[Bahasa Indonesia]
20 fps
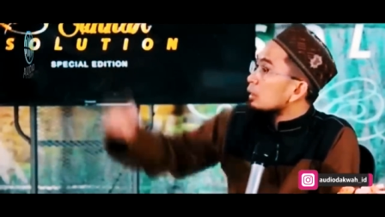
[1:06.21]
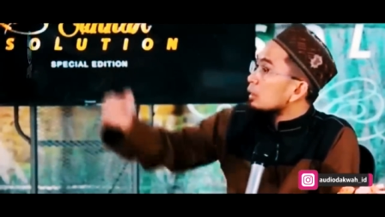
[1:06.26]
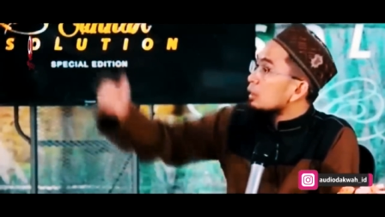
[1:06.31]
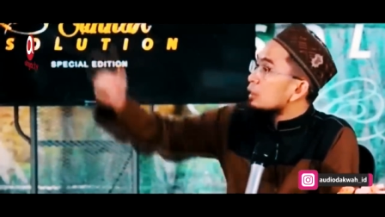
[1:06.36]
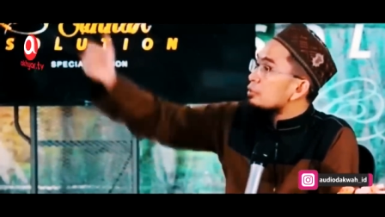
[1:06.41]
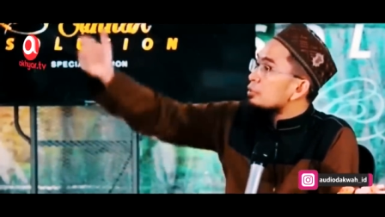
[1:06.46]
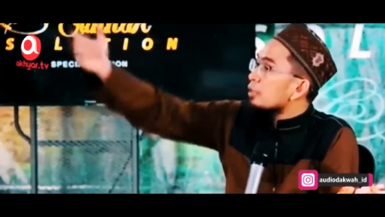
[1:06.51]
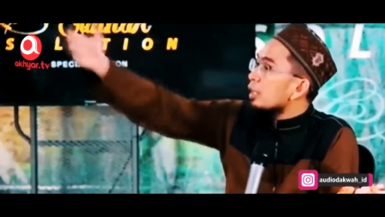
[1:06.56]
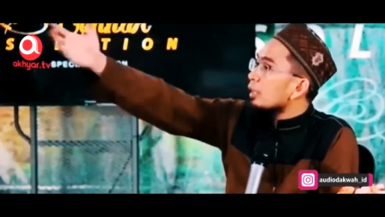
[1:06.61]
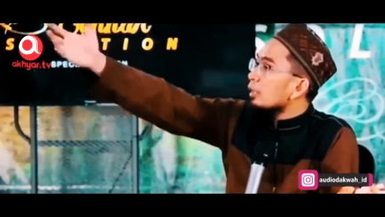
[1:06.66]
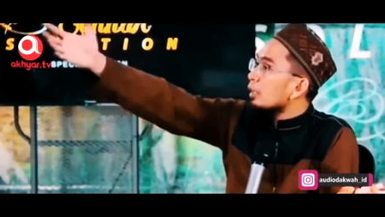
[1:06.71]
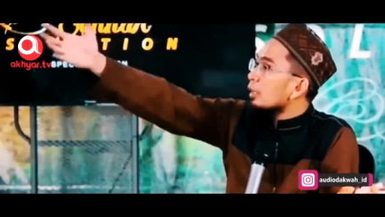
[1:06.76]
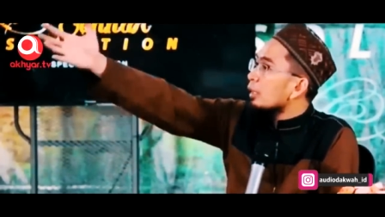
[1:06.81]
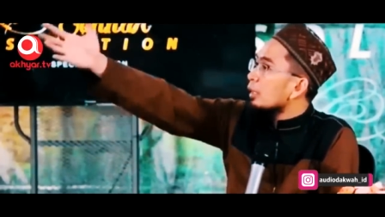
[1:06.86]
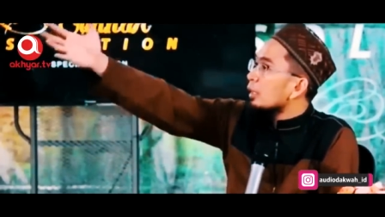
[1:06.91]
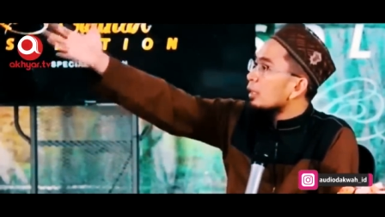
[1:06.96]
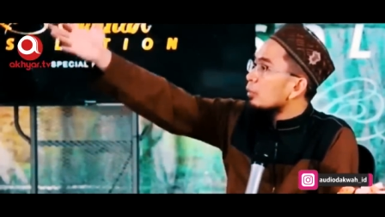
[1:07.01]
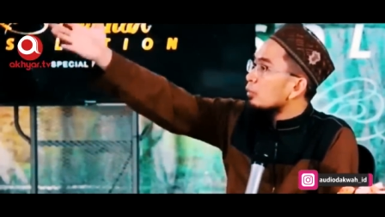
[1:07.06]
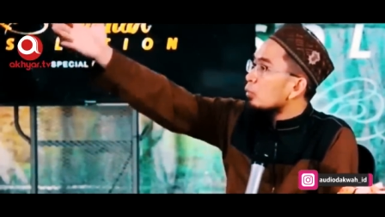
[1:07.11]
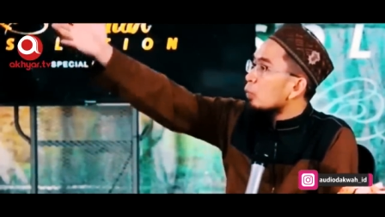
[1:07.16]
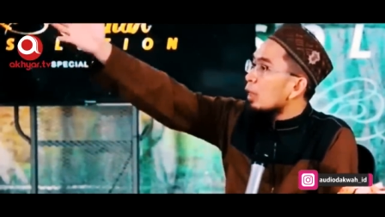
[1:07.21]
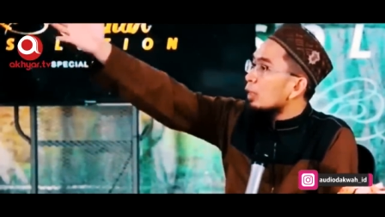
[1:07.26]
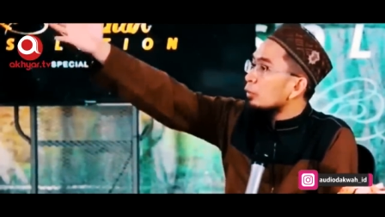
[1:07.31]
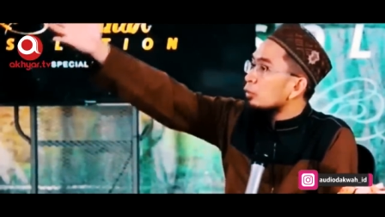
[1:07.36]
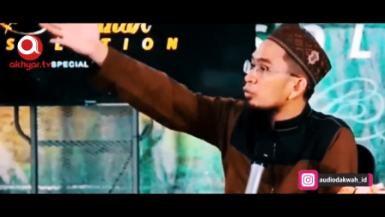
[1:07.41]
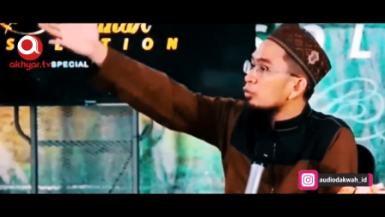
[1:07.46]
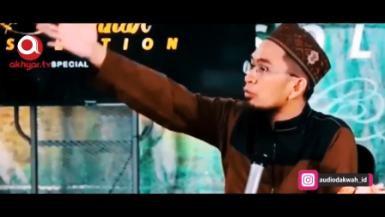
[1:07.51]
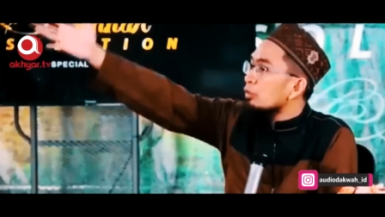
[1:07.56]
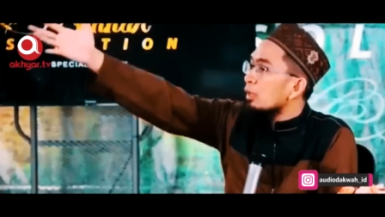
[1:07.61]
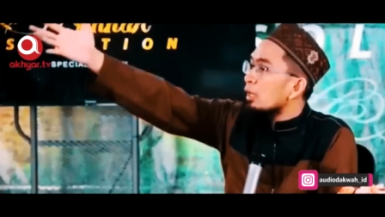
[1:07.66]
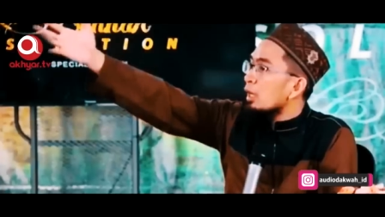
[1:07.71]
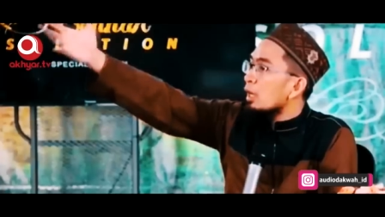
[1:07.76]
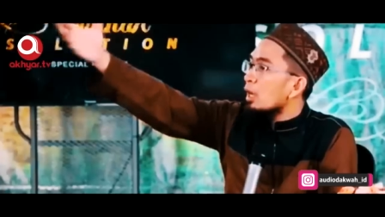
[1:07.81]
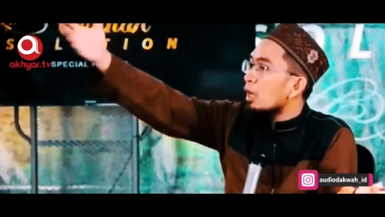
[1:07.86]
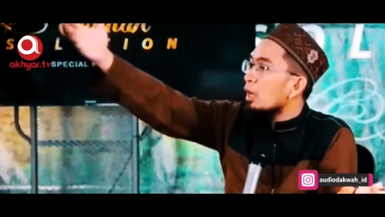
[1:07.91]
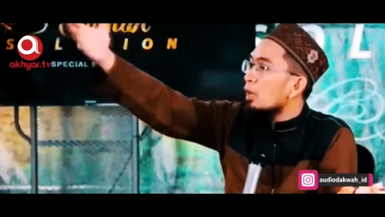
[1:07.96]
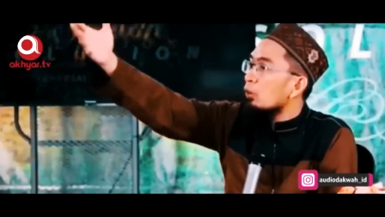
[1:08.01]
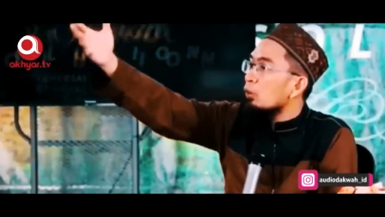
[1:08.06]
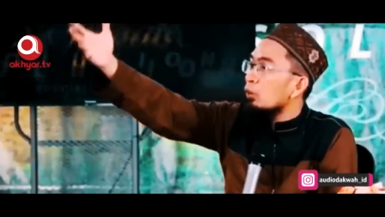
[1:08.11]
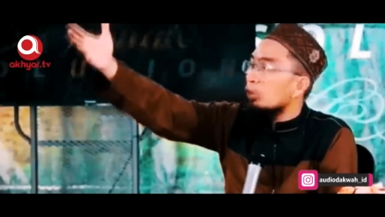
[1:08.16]
di jalan waktu
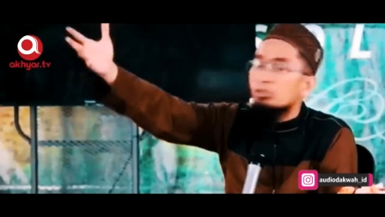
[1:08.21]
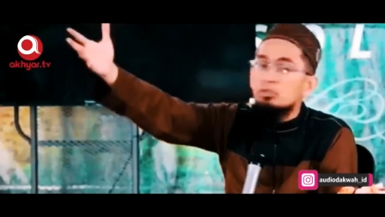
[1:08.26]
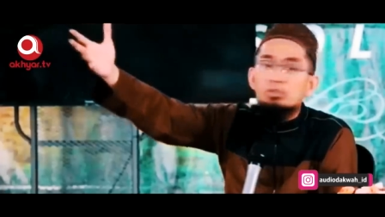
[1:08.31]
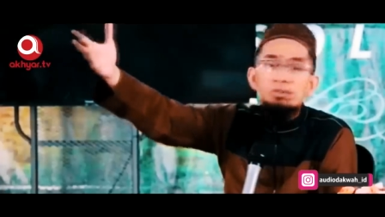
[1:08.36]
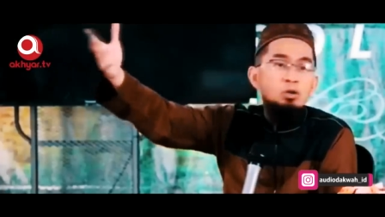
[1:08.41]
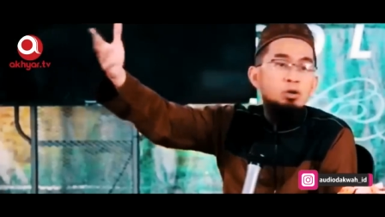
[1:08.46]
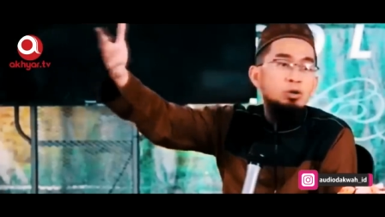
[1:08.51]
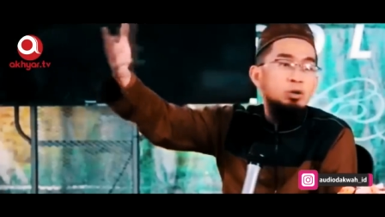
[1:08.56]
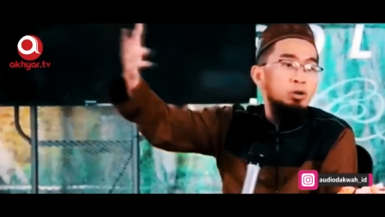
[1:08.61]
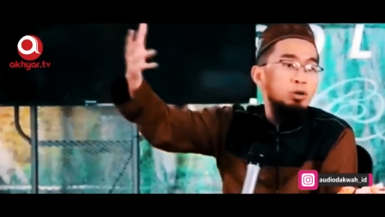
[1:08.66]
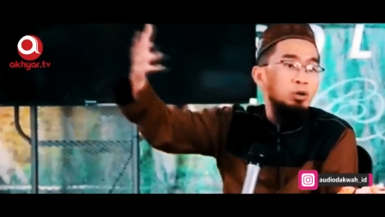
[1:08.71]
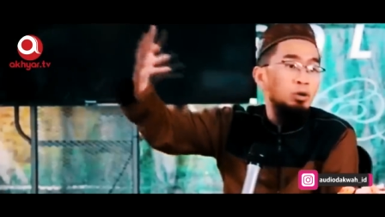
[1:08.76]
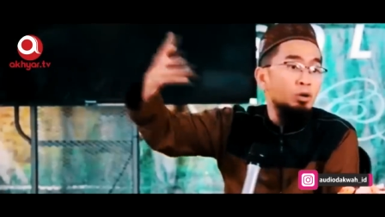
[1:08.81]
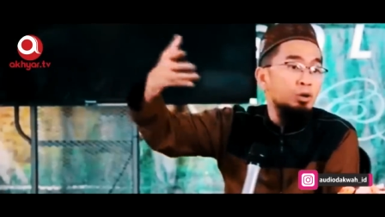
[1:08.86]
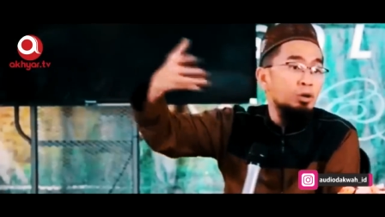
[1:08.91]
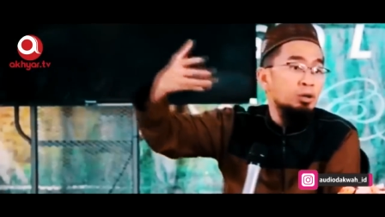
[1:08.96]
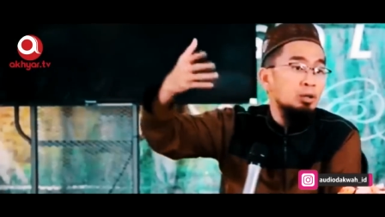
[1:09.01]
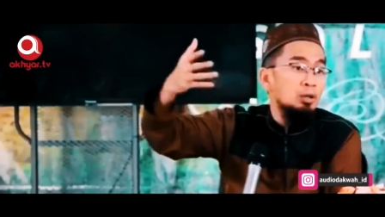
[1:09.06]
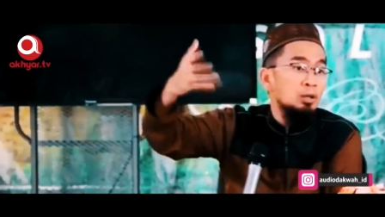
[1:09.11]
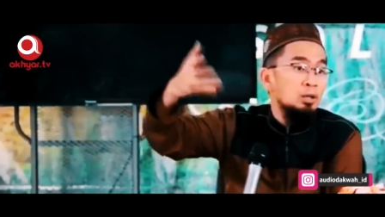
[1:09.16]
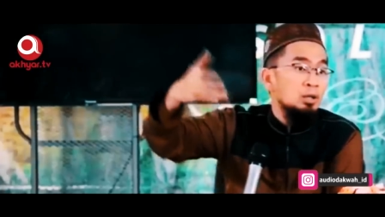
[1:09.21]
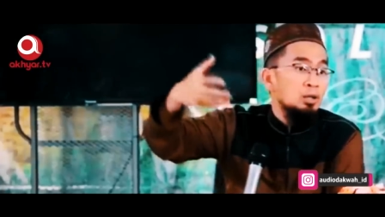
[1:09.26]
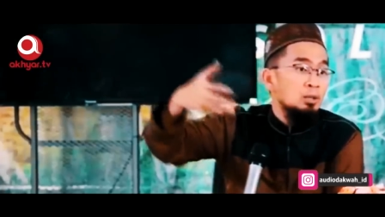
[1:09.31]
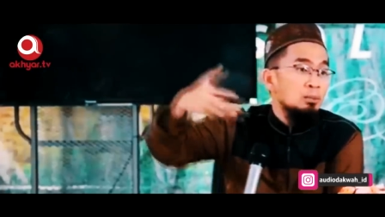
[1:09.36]
senggang kosong